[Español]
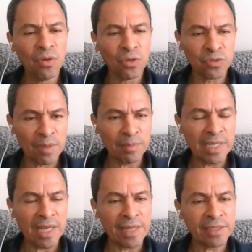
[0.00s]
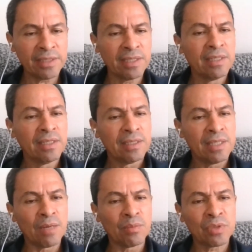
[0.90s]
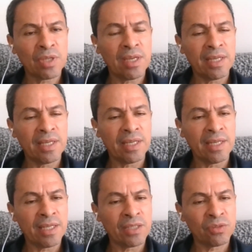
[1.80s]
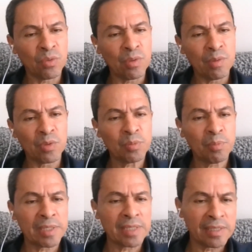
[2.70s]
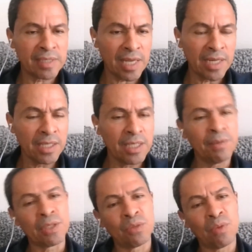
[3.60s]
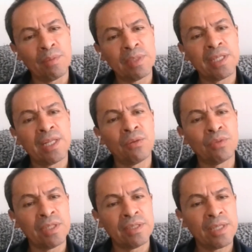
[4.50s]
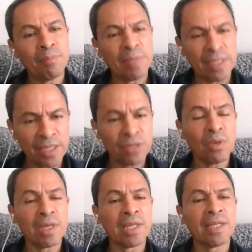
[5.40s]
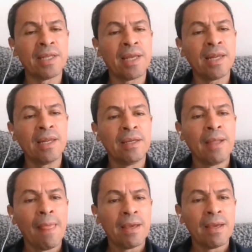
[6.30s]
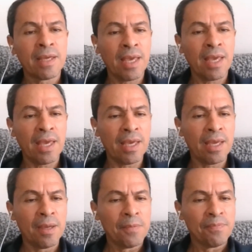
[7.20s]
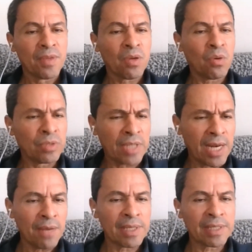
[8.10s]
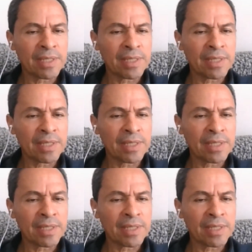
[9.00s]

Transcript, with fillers: Los familiares, digamos que eh, estuvimos presencial y virtualmente en la audiencia pidiendo al general que contara la